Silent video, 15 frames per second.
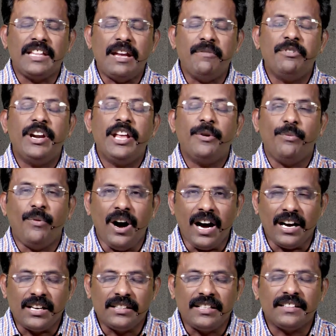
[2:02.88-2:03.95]
தேவனுடைய
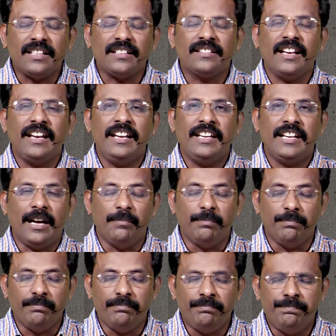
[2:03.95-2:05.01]
வாக்கு தத்தத்தை நாம்
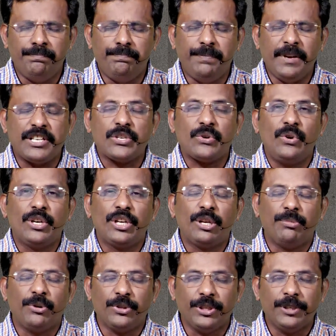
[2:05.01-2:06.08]

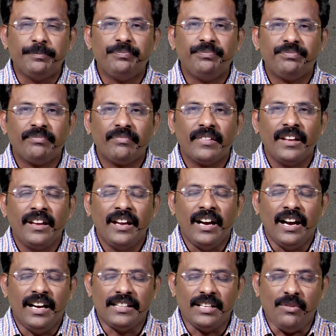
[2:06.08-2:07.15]
பெற்றுக்கொள்கிற போது
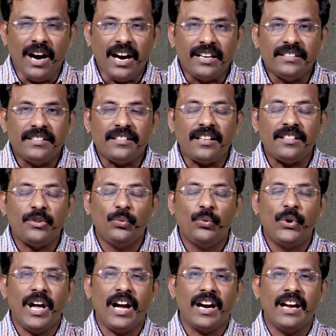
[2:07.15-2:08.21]
அந்த வாக்கு தத்தத்தின்
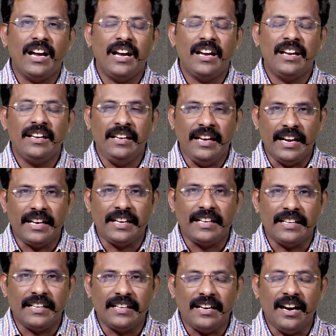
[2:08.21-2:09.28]
ஊடாக
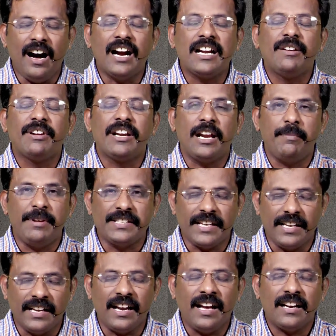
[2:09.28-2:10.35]
எனக்கு ஆண்டவர் நன்மை
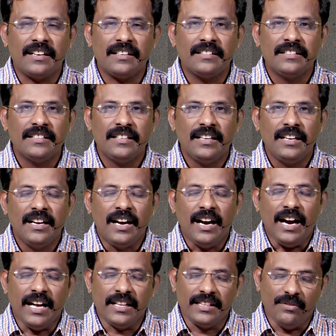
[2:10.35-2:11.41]
செய்கிறார்
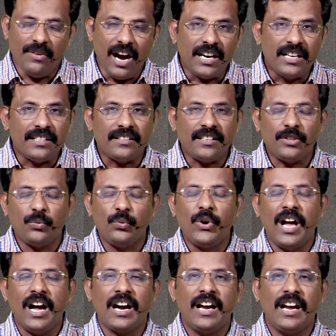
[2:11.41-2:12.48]
அந்த வாக்குதத்தின்
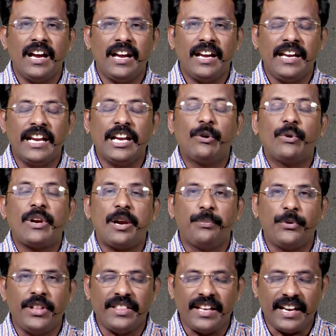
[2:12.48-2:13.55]
ஊடாக எனக்கு ஒரு
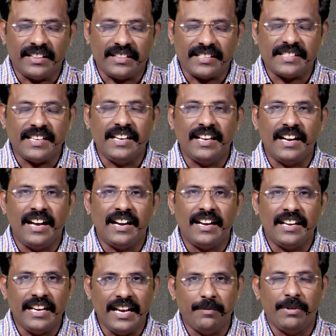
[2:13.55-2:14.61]
அற்புதத்தை கத்தர் செய்கிறார்
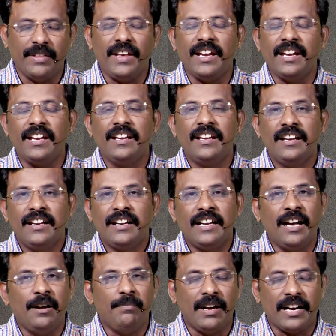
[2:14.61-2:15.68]
என்பதை
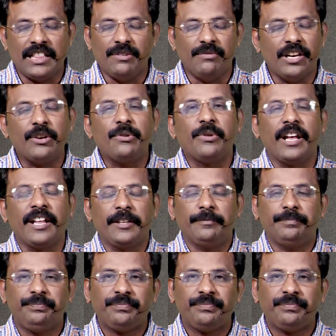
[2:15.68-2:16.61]
நாம் மறந்துவிடக்கூடாது